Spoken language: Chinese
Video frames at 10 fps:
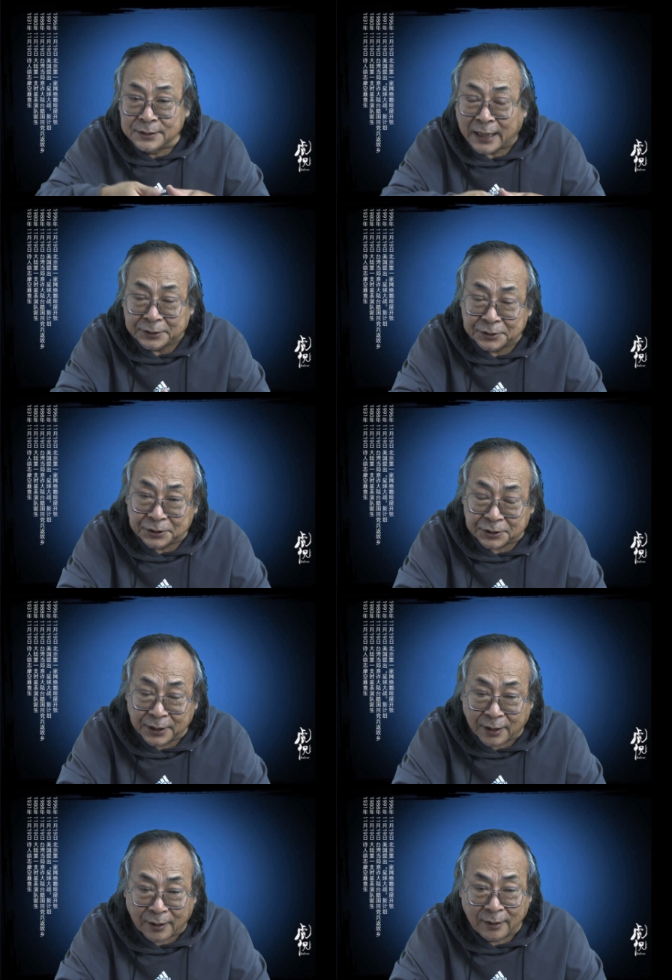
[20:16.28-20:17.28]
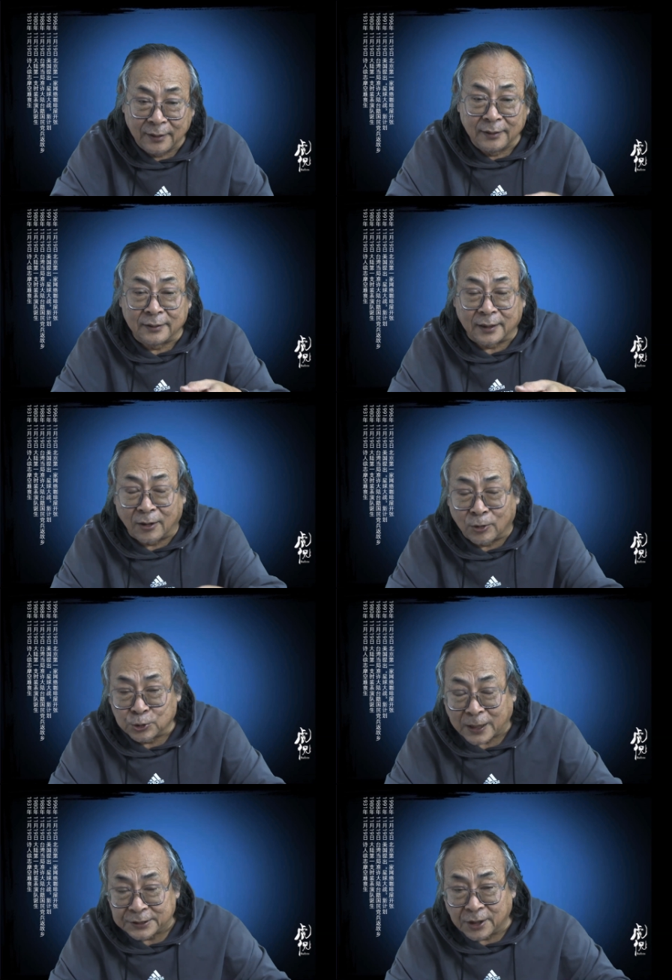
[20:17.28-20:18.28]
加进纸页，然后
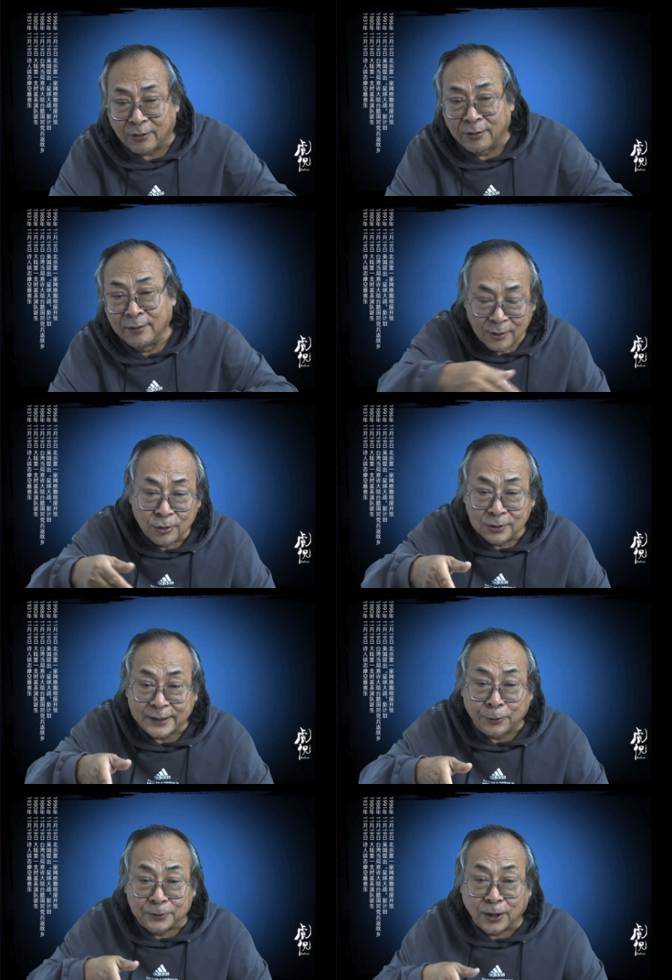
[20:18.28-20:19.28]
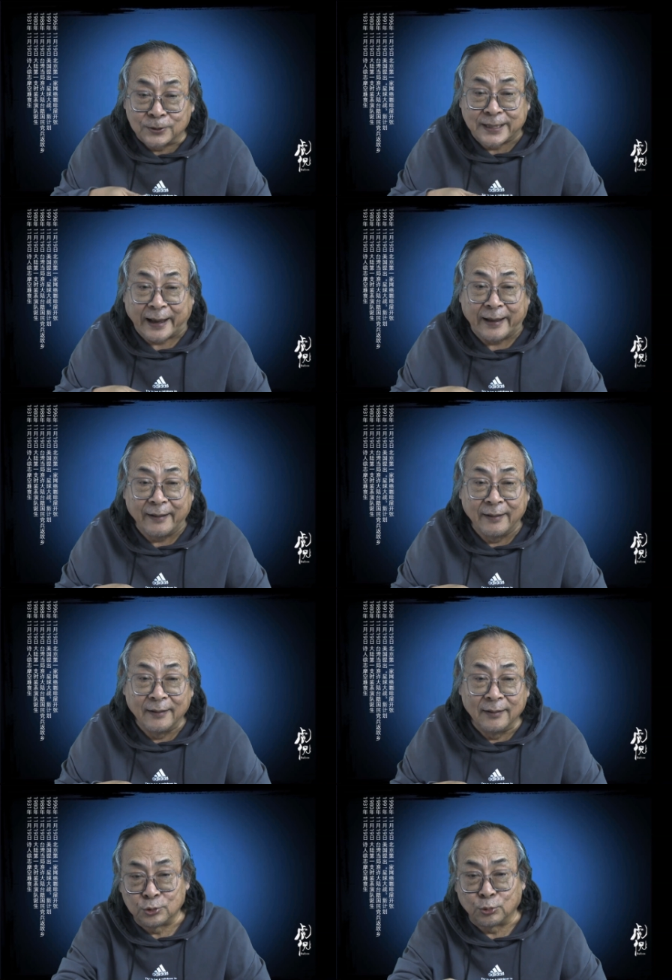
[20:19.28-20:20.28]
刷胶，再用刀裁
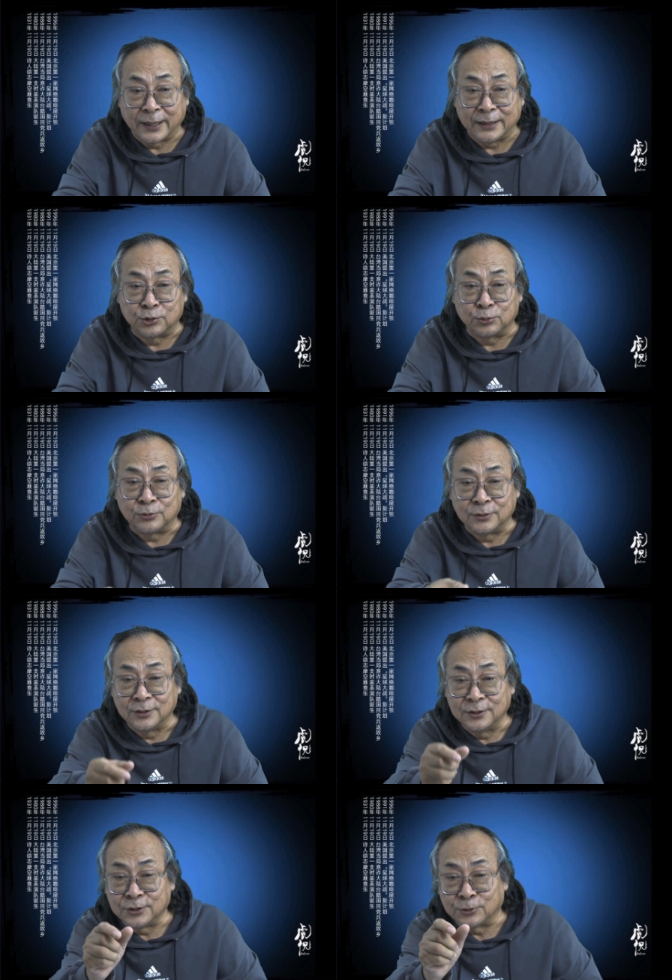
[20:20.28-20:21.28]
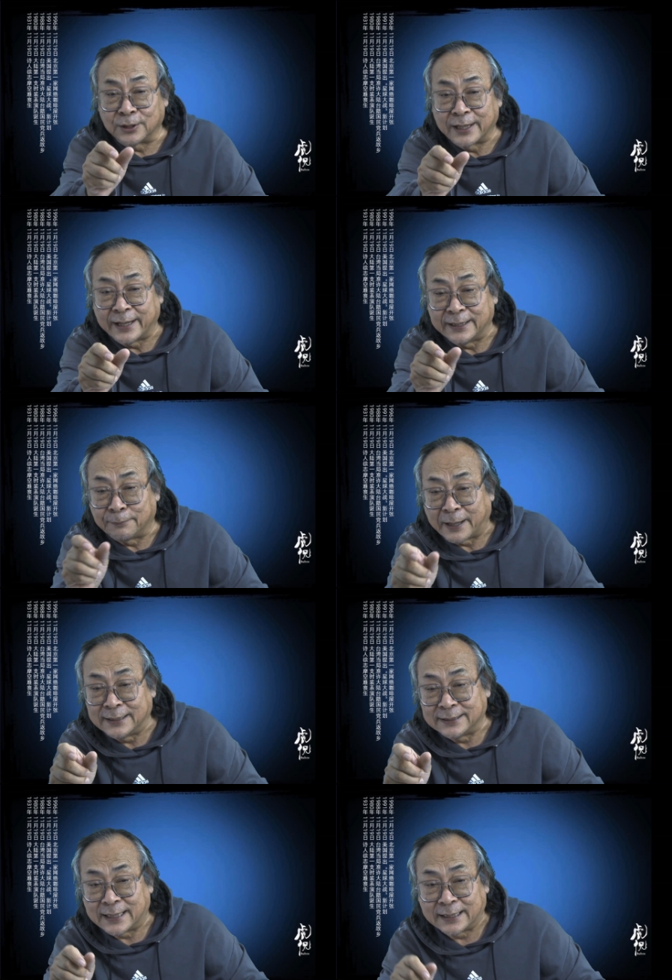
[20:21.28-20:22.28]
出来的书就是黑的
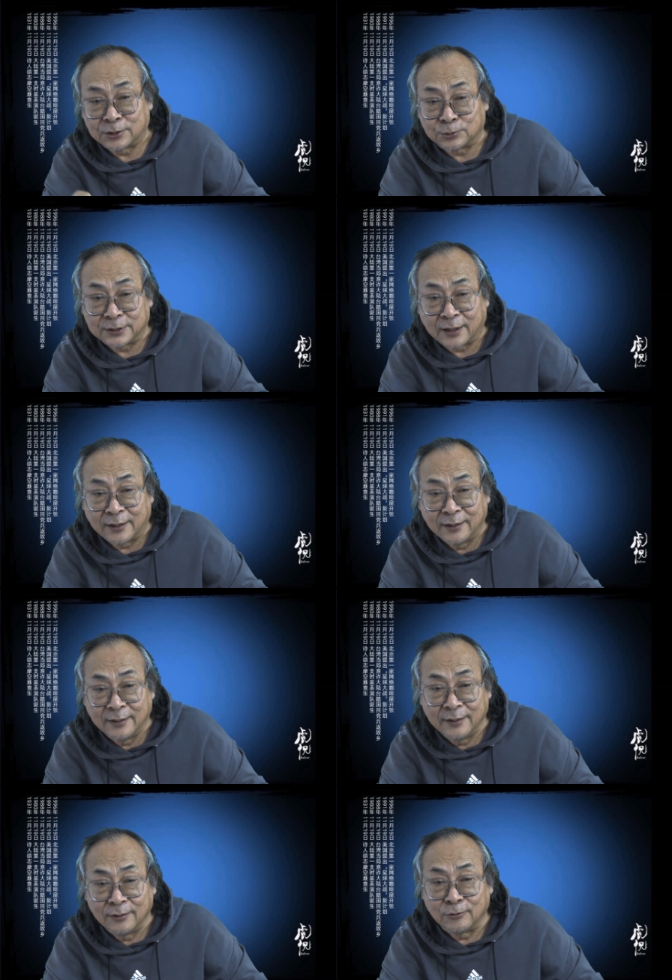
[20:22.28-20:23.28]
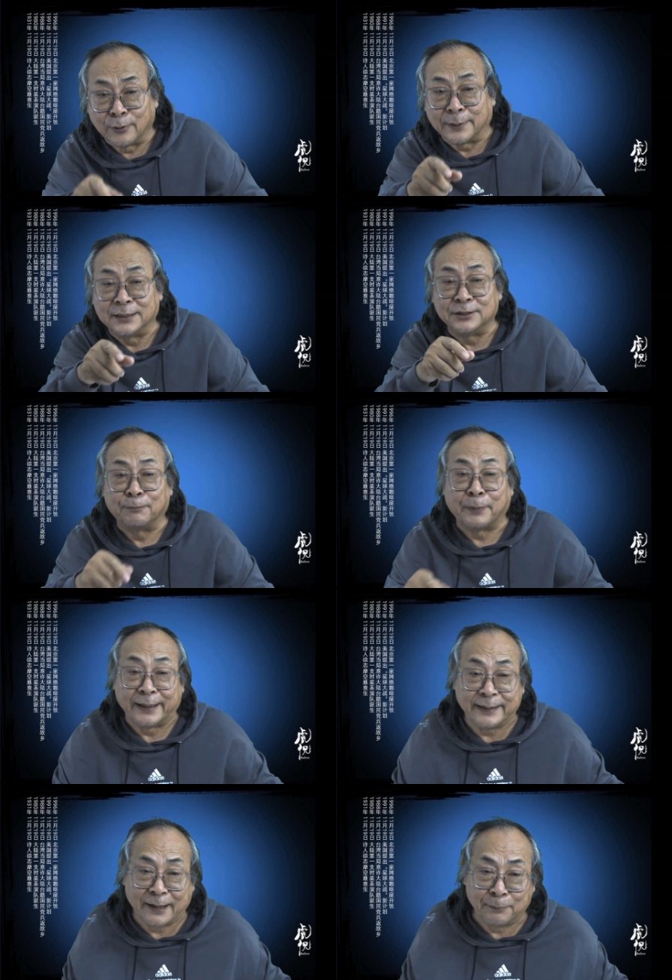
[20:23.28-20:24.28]
白的夹在中间，我把那叫
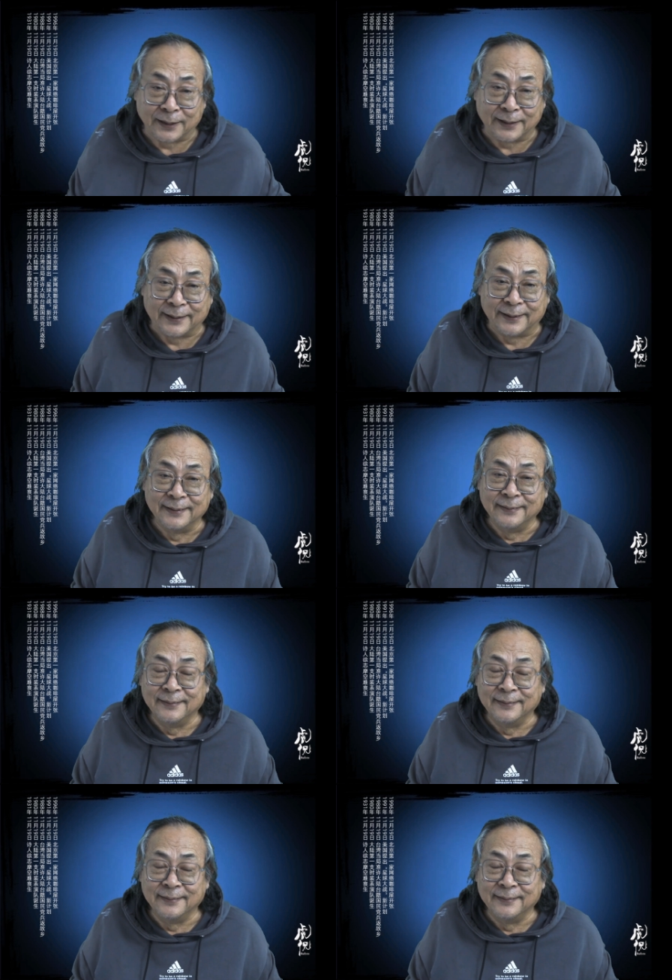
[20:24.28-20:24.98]
百纳本啊。